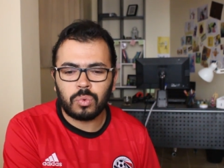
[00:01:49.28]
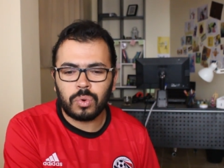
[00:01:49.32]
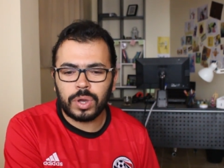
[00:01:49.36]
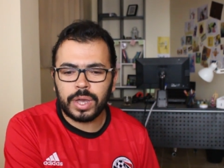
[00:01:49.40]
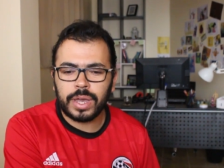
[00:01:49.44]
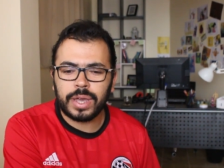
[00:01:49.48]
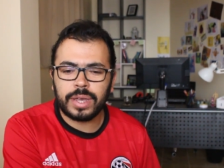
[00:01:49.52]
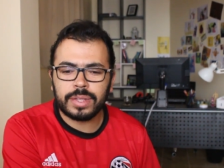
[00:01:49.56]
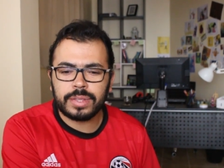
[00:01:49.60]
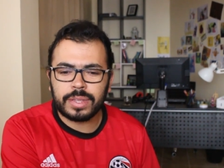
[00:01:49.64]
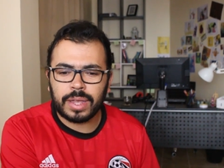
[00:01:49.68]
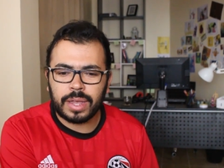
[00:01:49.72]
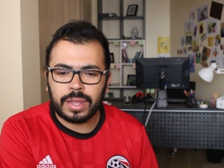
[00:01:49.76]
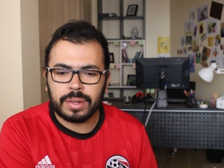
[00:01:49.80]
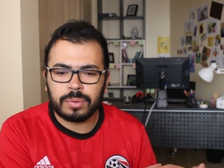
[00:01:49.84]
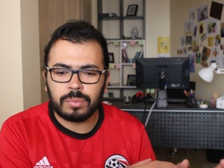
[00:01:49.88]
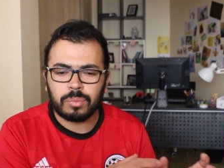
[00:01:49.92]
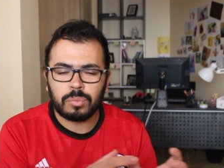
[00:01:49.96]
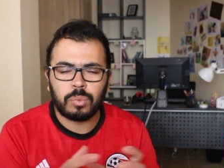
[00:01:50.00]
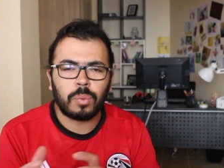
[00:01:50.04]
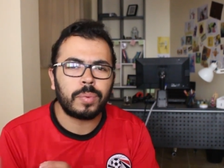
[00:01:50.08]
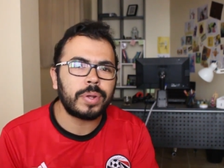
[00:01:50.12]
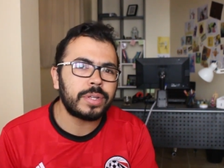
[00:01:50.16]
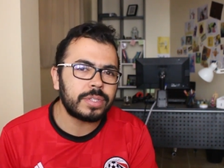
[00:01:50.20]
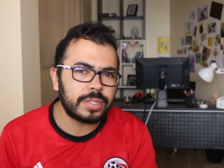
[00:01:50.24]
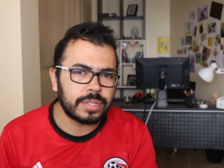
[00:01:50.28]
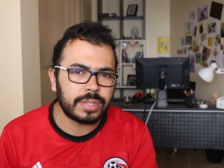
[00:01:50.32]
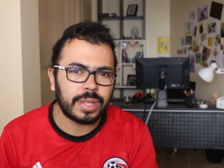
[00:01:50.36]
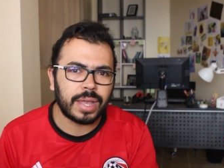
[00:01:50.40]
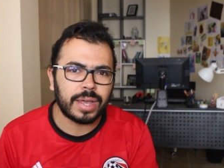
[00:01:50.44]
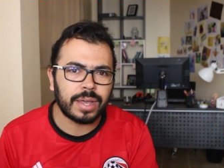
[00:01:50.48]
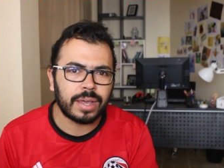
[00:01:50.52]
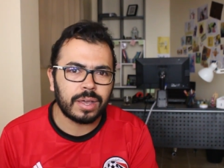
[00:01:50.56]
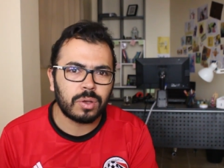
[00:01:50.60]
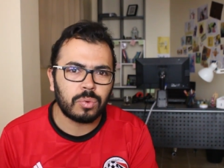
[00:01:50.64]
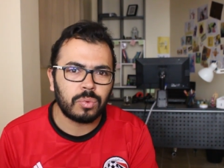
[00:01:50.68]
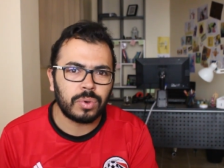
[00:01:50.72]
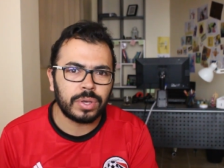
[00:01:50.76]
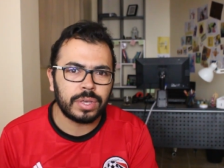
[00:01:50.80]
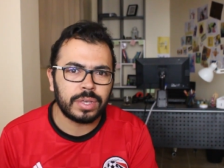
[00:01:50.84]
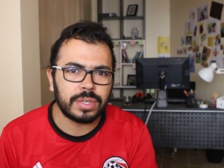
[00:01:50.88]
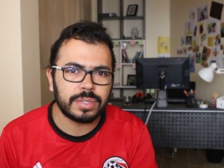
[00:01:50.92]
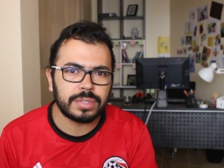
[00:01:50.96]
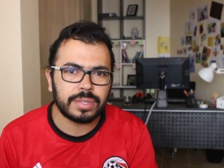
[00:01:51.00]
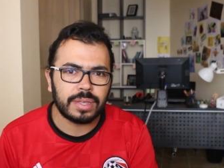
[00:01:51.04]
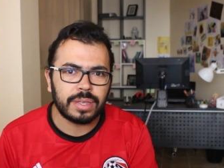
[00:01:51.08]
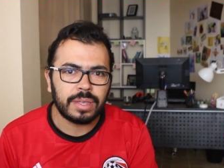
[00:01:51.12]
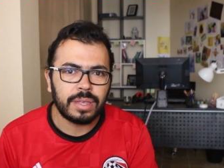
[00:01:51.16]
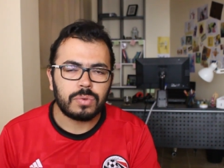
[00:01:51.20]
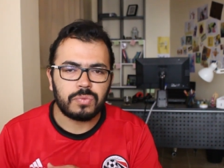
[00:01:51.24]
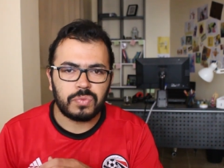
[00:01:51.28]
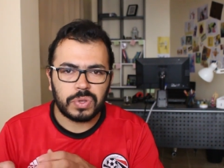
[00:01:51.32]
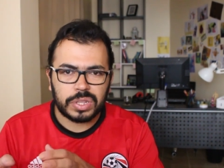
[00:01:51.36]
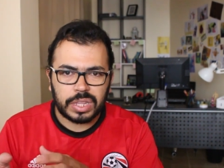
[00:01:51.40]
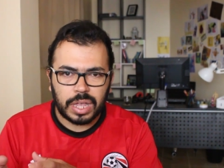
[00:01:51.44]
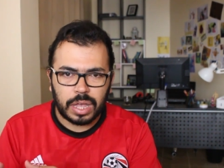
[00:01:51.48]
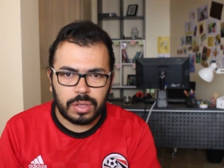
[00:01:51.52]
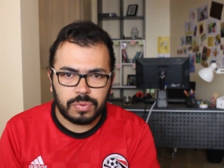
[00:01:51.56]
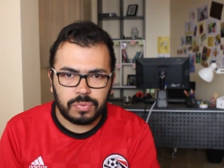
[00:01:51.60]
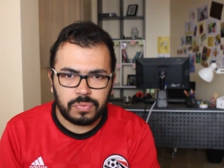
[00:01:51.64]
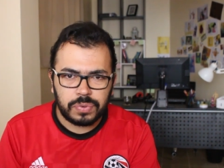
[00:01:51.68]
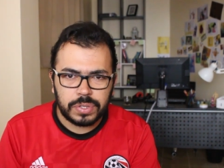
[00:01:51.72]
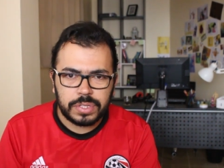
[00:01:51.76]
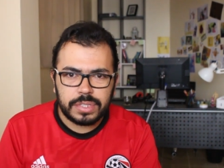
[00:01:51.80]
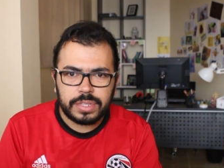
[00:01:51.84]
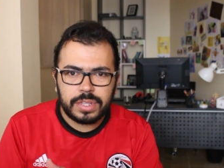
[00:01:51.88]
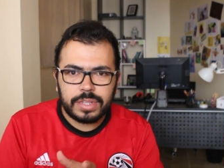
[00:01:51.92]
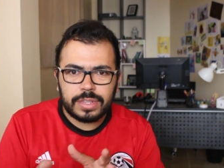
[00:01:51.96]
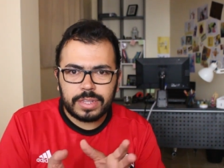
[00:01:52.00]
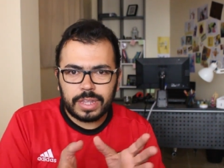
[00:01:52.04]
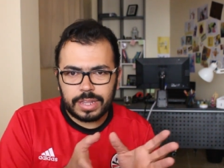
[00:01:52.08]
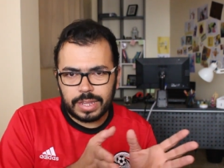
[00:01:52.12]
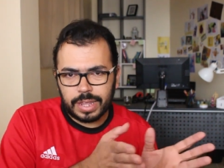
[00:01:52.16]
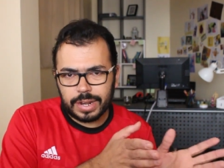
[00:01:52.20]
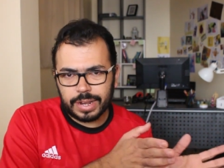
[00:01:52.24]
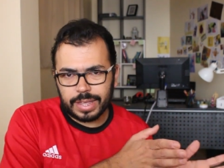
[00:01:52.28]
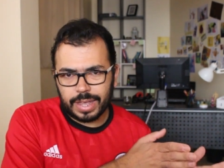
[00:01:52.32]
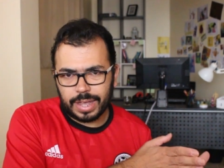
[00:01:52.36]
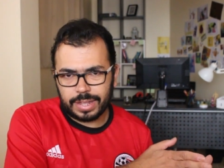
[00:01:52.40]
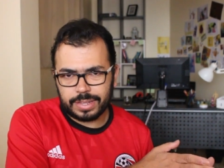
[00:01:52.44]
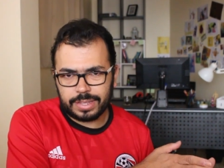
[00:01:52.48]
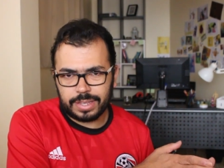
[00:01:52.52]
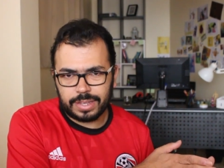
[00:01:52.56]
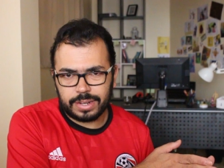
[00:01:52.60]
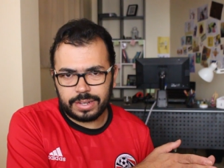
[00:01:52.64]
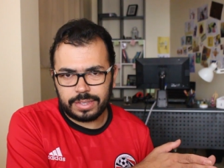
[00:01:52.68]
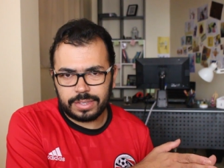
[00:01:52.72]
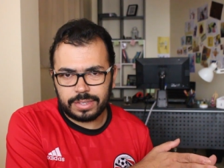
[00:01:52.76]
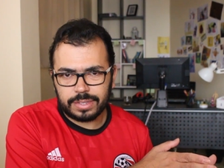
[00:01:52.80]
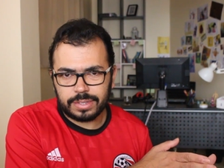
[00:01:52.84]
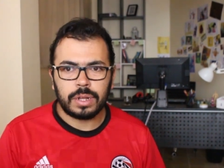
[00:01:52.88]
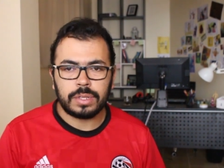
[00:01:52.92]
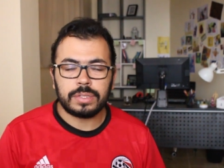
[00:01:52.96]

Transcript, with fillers: وقعت عن ممارسه حاجه كويسه فتحفزني ان انا ارجع تاني